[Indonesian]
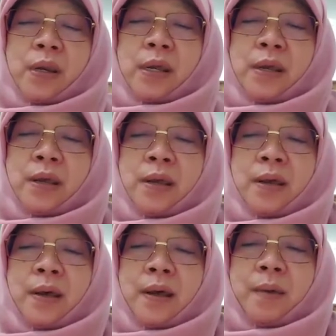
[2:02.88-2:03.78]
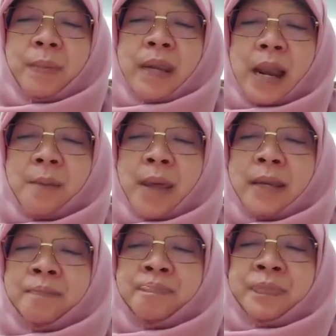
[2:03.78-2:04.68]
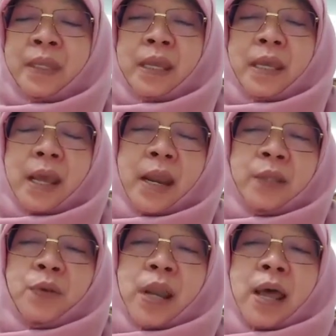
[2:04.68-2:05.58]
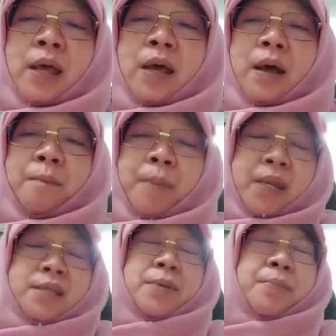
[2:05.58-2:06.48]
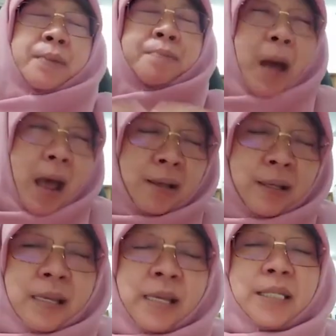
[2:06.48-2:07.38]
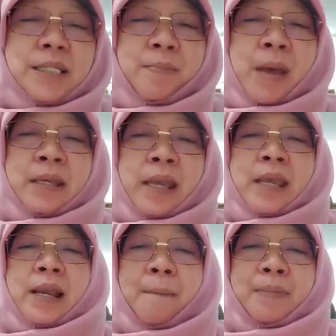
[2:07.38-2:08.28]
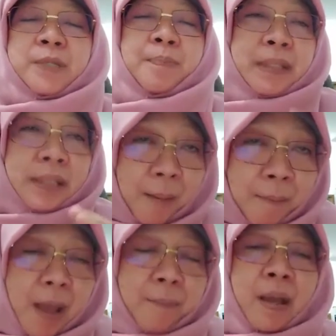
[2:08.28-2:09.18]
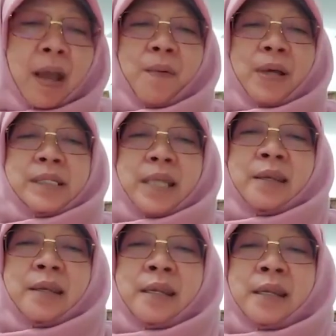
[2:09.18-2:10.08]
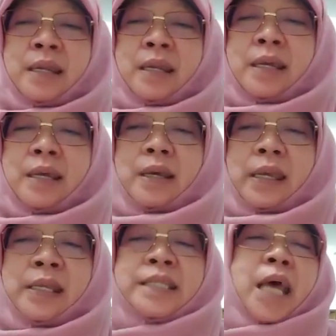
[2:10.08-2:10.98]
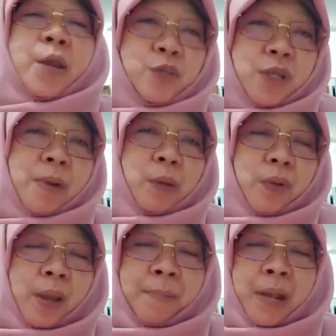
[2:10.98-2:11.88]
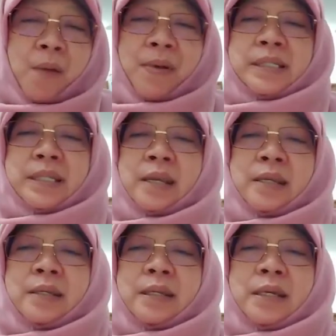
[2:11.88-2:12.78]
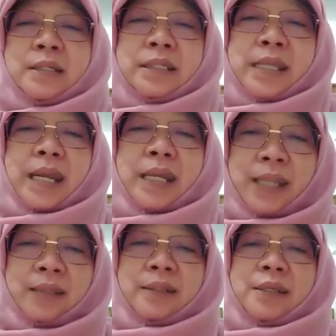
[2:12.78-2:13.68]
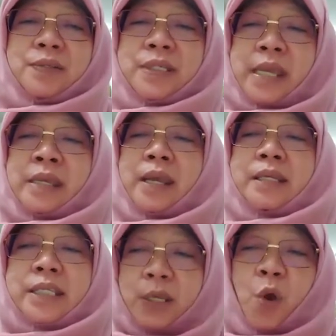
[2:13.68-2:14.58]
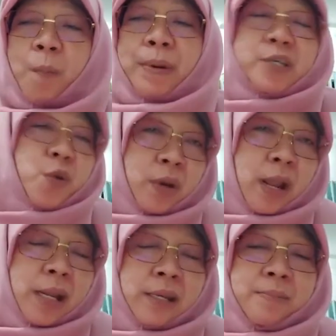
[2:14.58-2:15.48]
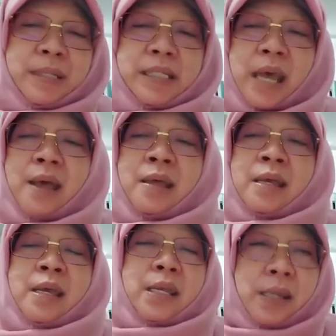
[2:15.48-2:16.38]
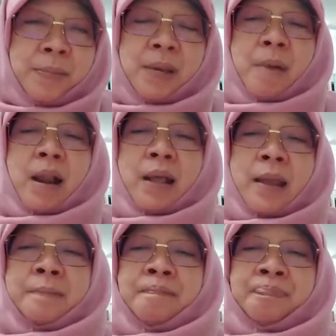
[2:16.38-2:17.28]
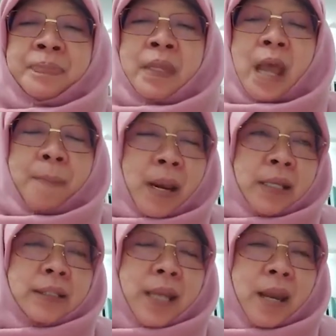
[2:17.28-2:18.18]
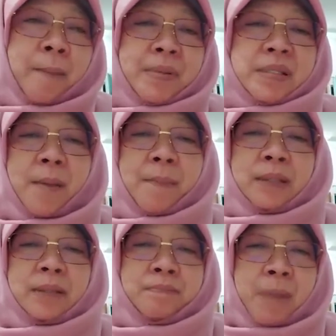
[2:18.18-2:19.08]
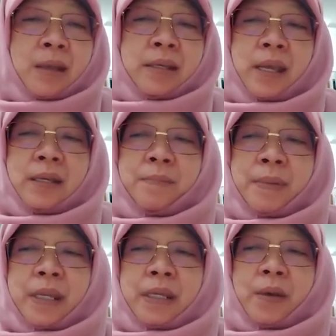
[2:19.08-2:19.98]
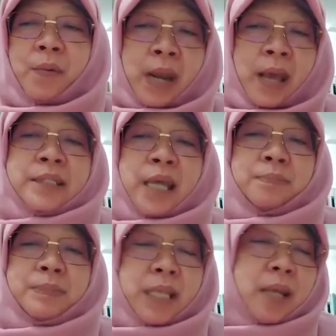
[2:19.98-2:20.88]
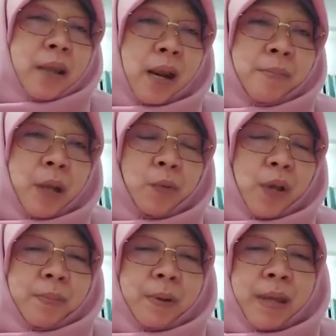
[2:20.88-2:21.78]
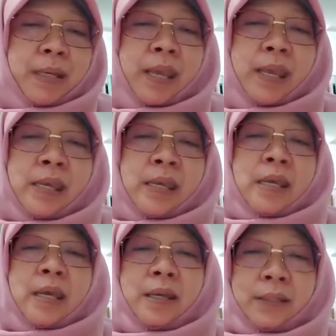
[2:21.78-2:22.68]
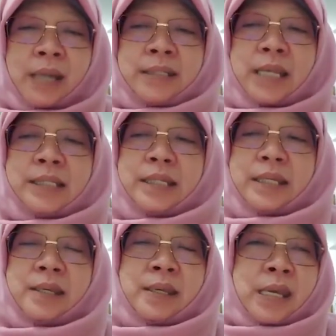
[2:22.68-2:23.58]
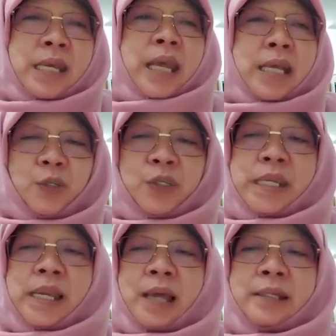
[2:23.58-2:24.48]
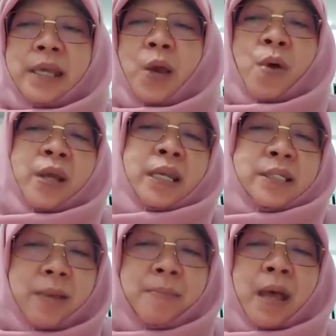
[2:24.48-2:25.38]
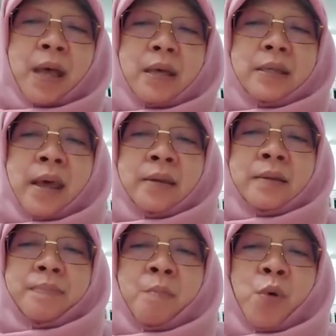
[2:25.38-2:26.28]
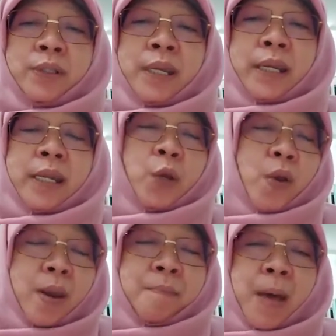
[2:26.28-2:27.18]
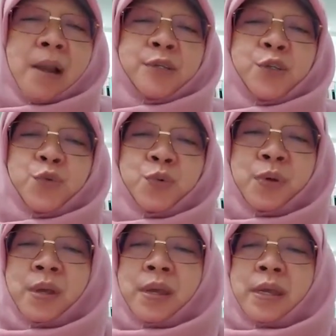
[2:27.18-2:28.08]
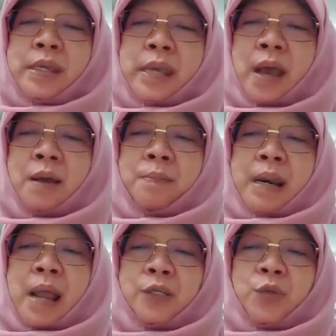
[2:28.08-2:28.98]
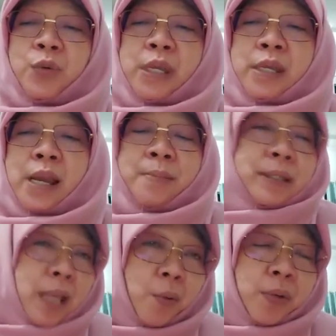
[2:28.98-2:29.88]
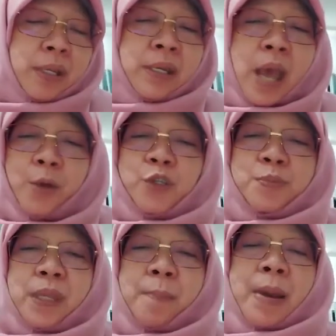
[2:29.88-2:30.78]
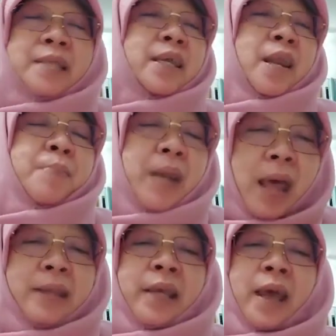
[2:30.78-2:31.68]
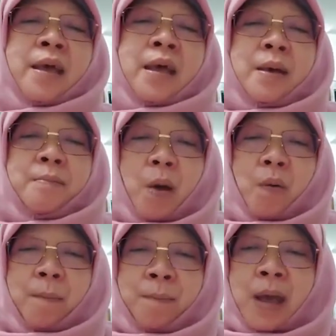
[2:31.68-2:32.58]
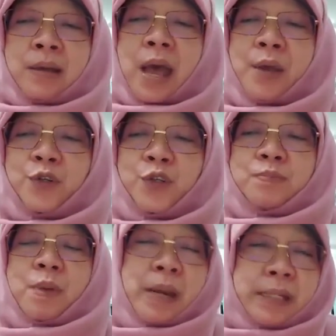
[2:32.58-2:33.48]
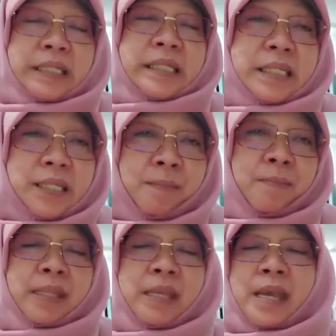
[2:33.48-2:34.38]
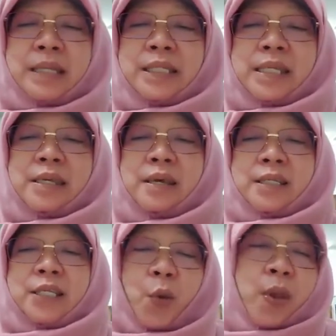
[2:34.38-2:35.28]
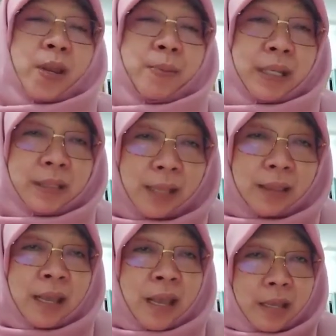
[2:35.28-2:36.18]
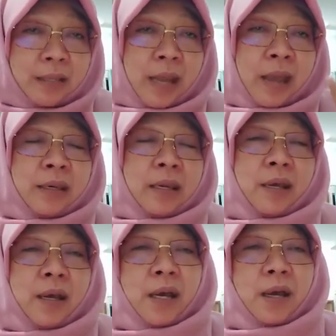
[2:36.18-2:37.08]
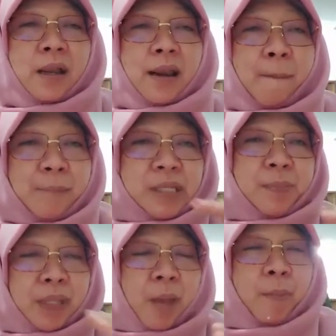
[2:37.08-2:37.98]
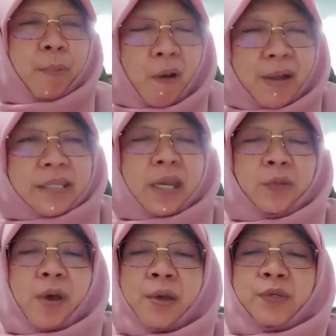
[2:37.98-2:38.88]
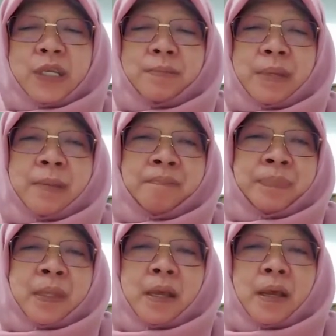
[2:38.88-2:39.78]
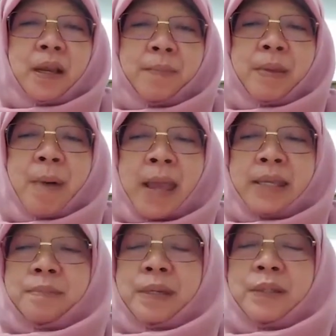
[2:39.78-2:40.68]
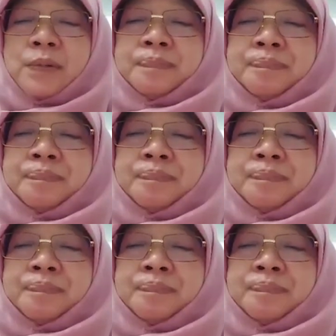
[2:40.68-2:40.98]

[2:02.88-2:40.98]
uh, pendalaman. Ya karena itulah uh, manajemen bank sebagai lapis pertama pengawasan uh, ini seharusnya melakukan pengawasan uh, secara ketat gitu sehingga resiko operasional ini bisa diminimalkan. Apalagi terhadap pejabat bank yang diberi kewenangan sangat besar dalam melakukan berbagai uh, transaksi kasus hilangnya uang nasabah dan pembuatan rekening koran palsu yang berlangsung hingga lima tahun ini harus menjadi pelajaran berharga bahwa bank harus memiliki sistem mitigasi risiko yang lebih ketat dan uh, lapis pertama pengawasan itu harus lebih uh, lebih baik begitu